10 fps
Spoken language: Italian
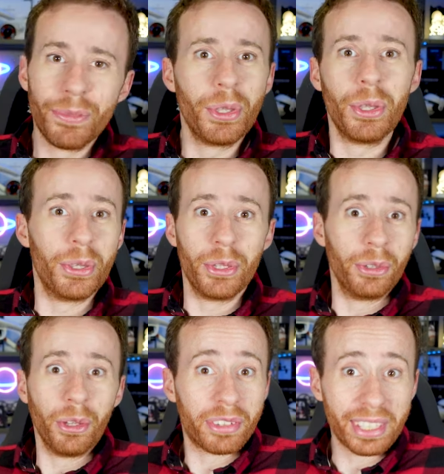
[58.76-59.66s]
N-
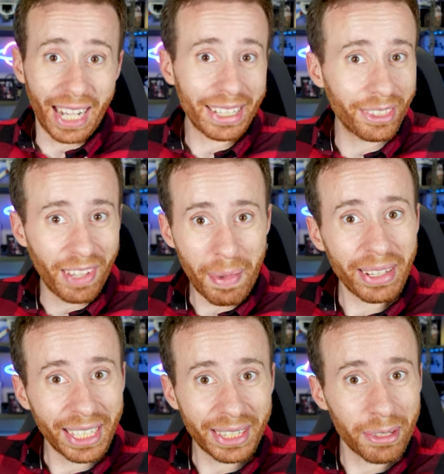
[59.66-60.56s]
non si tratta
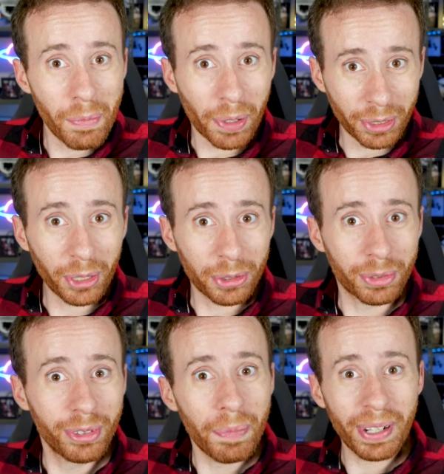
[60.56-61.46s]
ovviamente di un prodotto
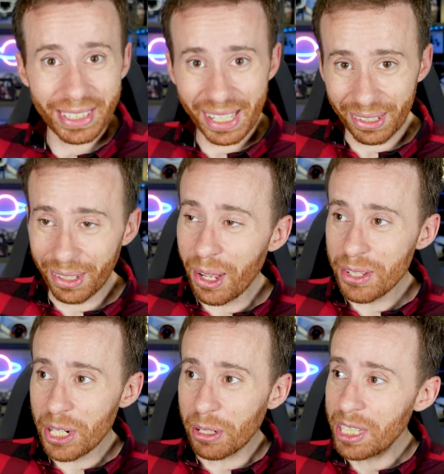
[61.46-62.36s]
super
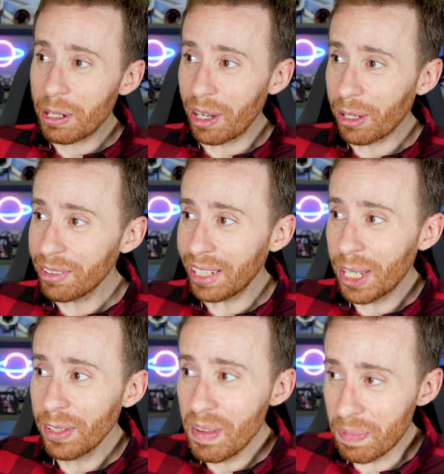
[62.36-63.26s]
tecnologico, di qualcosa
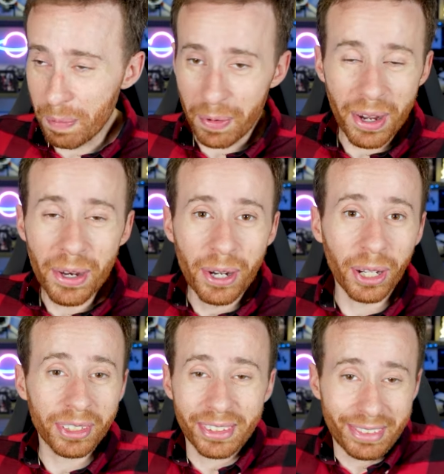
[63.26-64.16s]
che io vi propongo